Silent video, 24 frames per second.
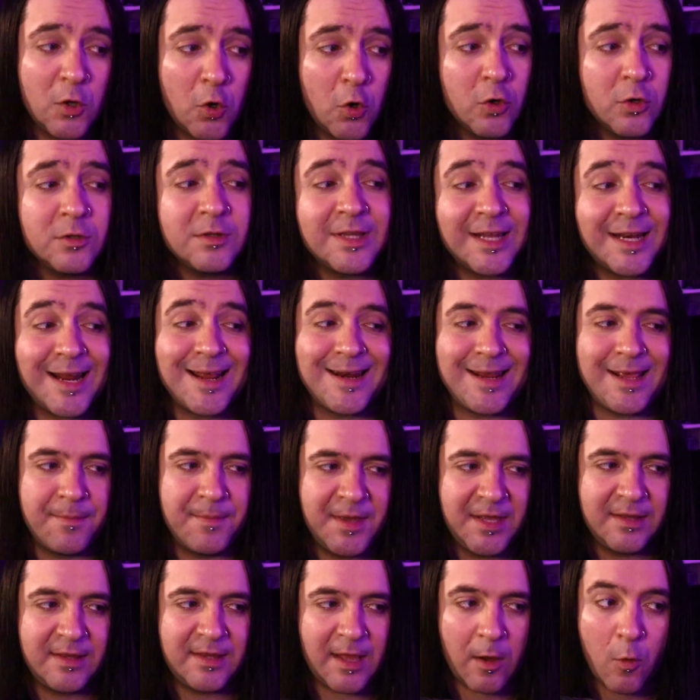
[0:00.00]

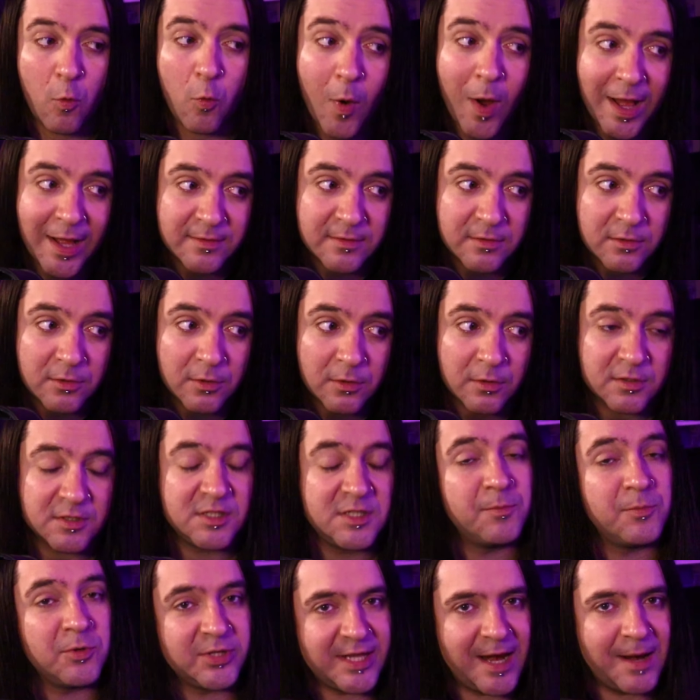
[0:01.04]
Contrariamente a quanto
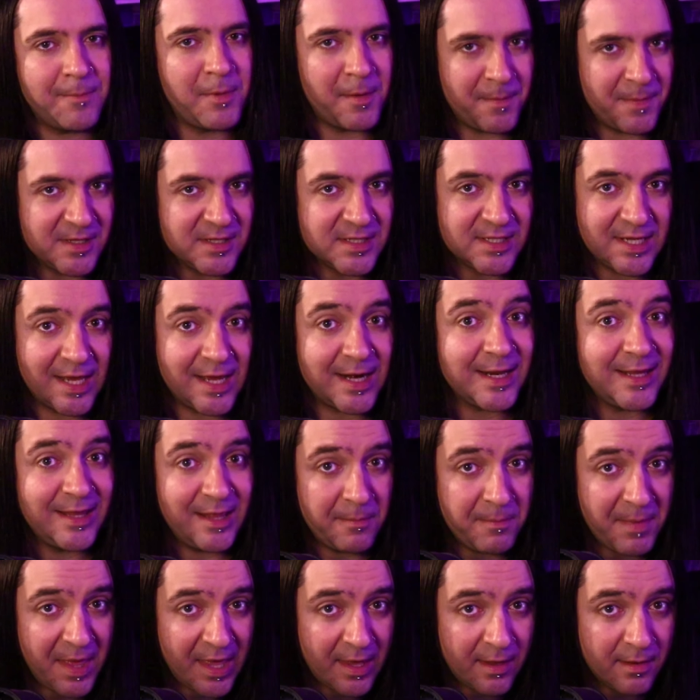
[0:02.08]
si potrebbe pensare
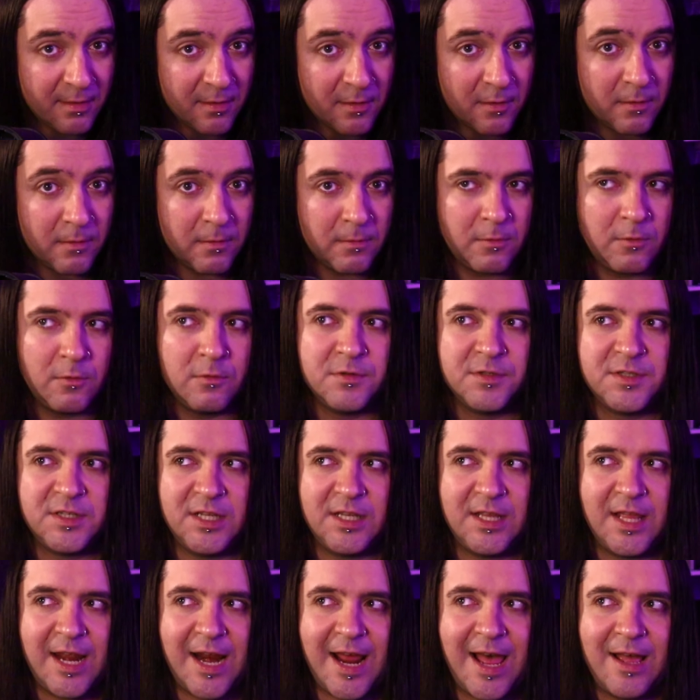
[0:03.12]
di me,
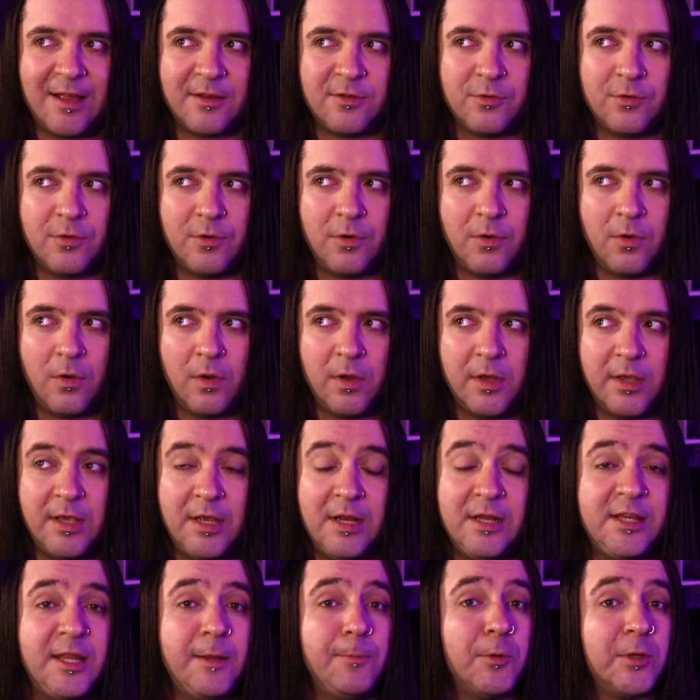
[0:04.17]
considerato
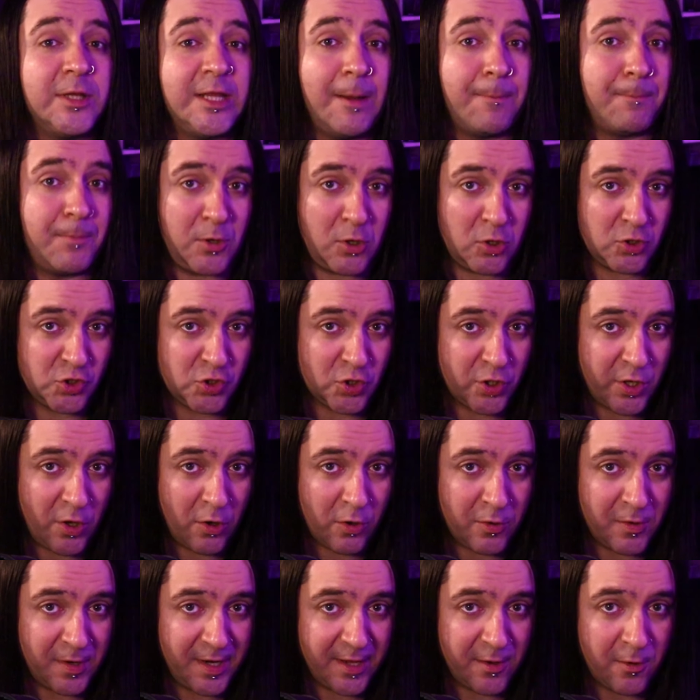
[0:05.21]
il tipo di approccio
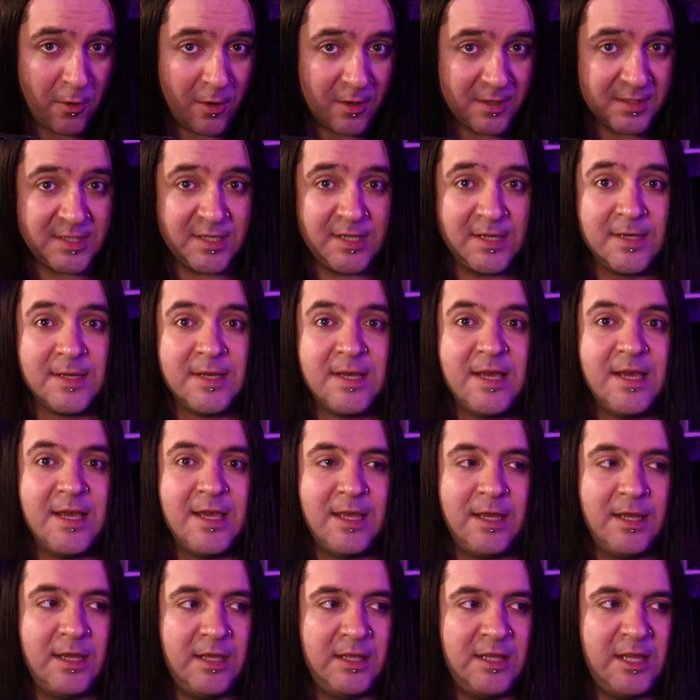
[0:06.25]
che ho con le cose,
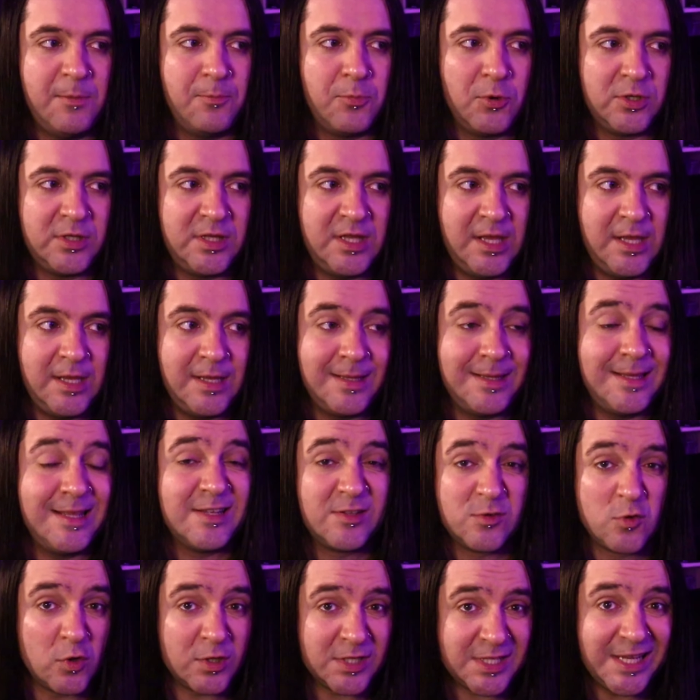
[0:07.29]
i tipo di
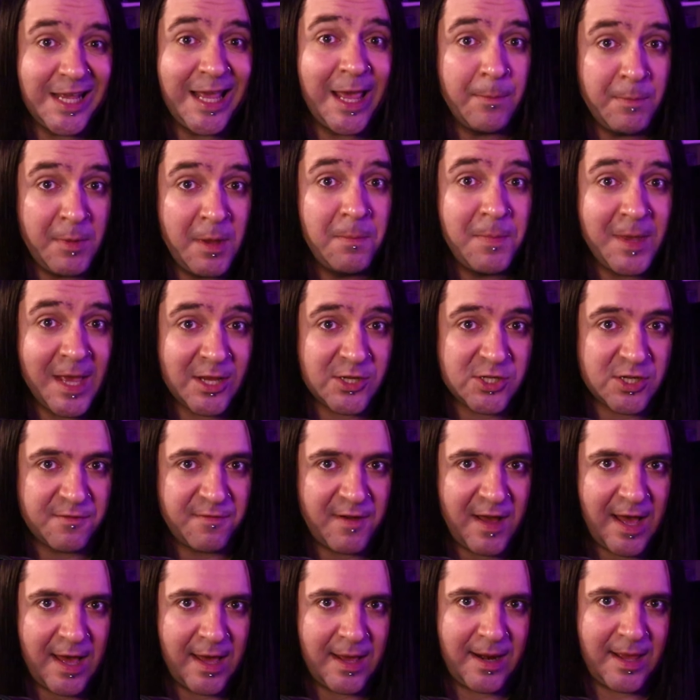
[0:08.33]
discorsi che mi piace
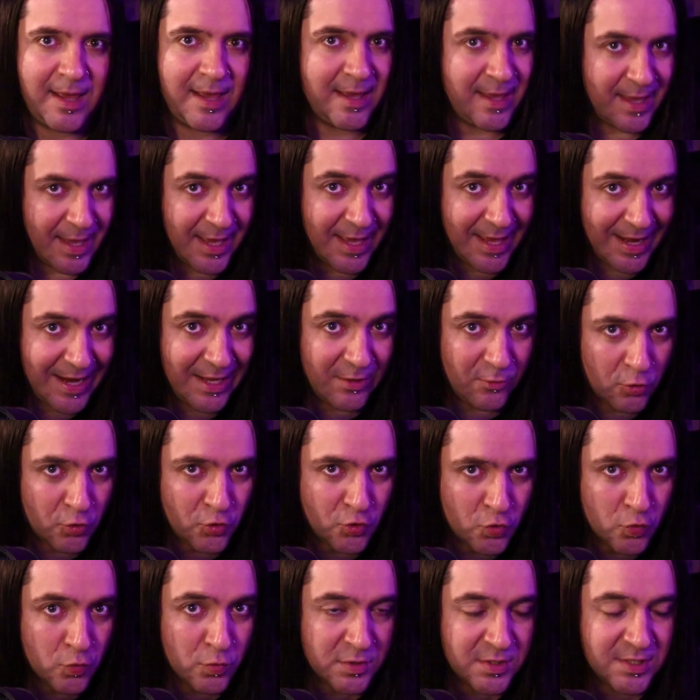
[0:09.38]
fare e che
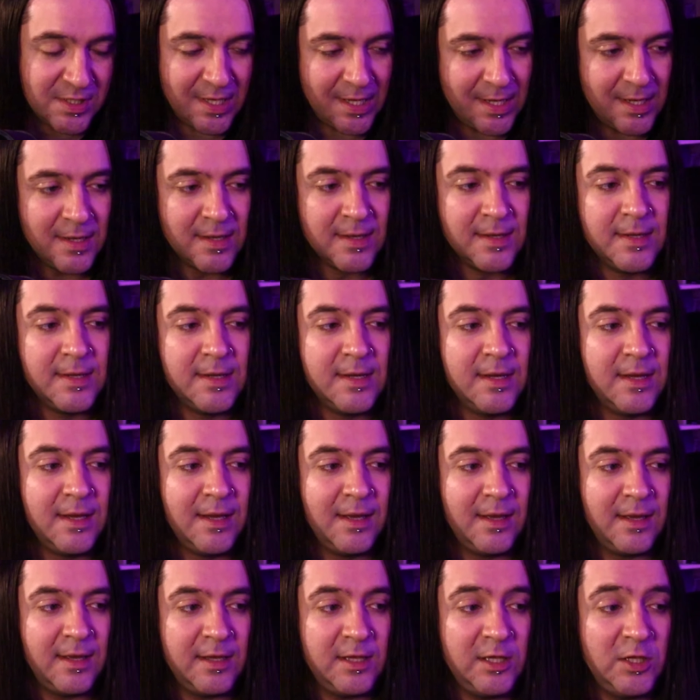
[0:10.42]
credo giusti,
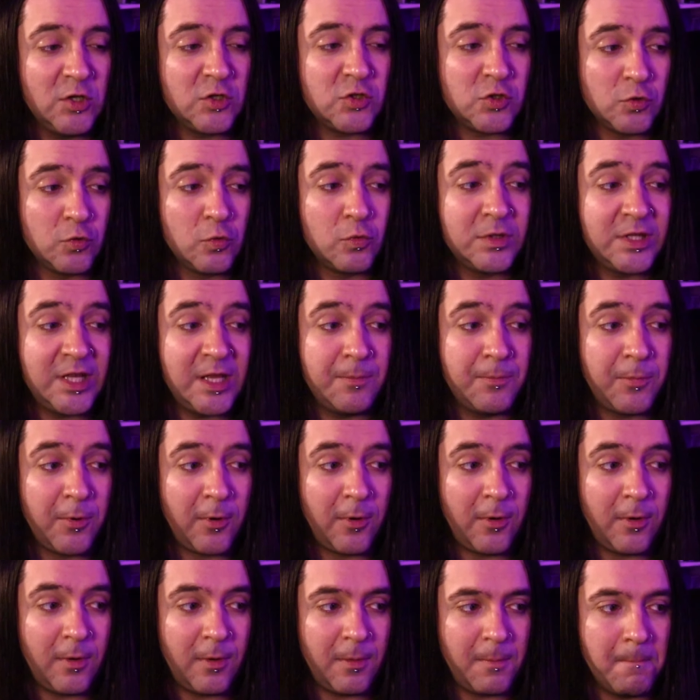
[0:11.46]
io sono un
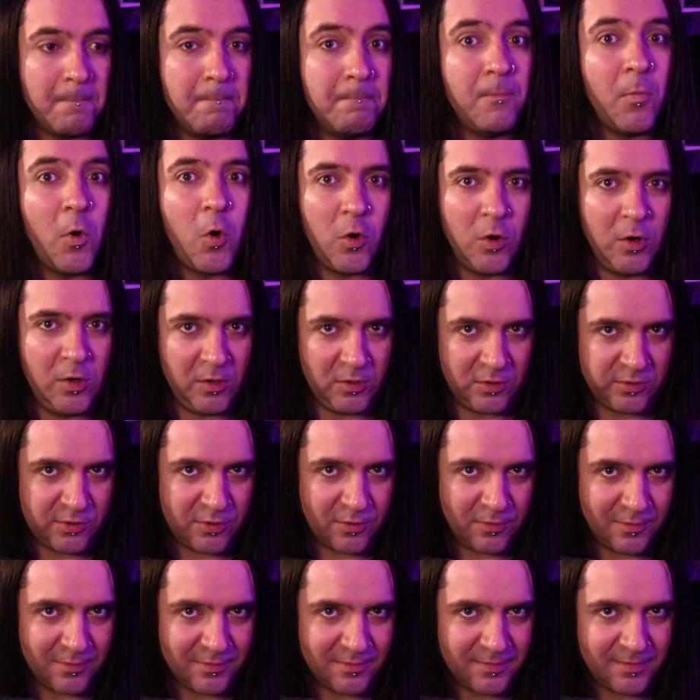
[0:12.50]
tipo
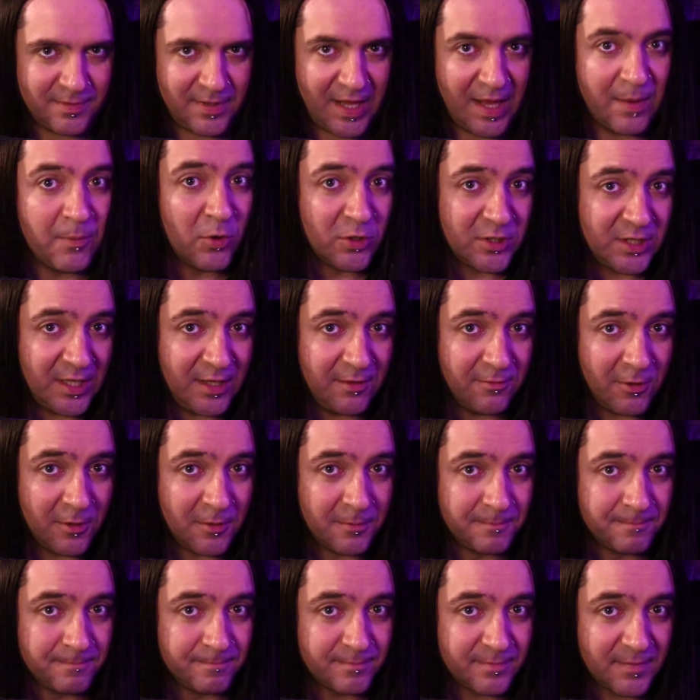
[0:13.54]
molto
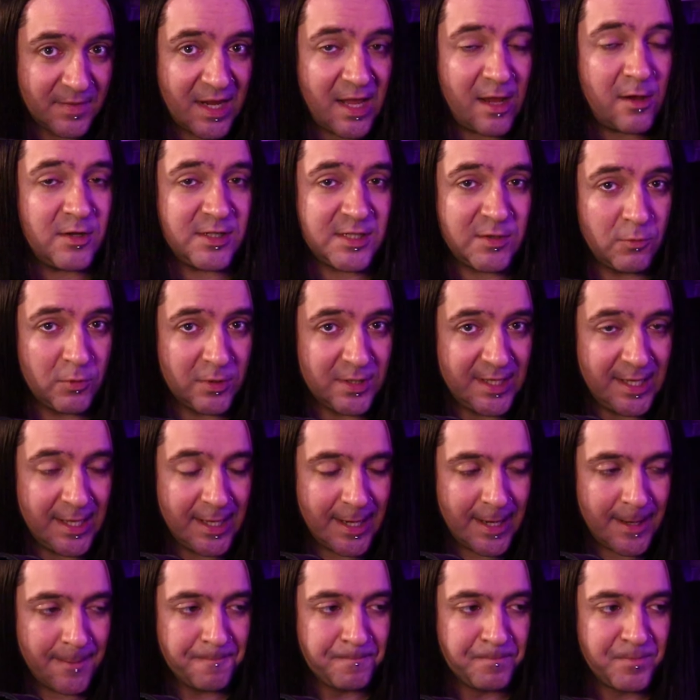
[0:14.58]
emotivo. Che cosa vuol
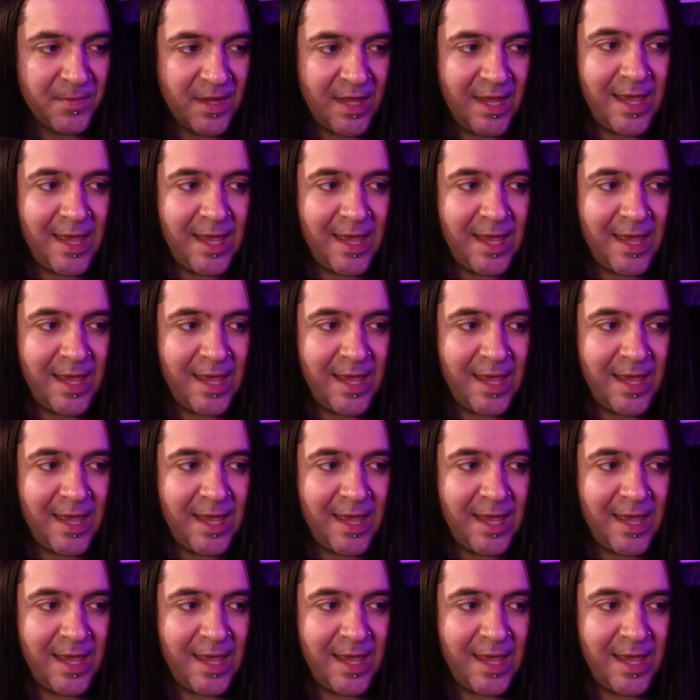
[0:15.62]
dire?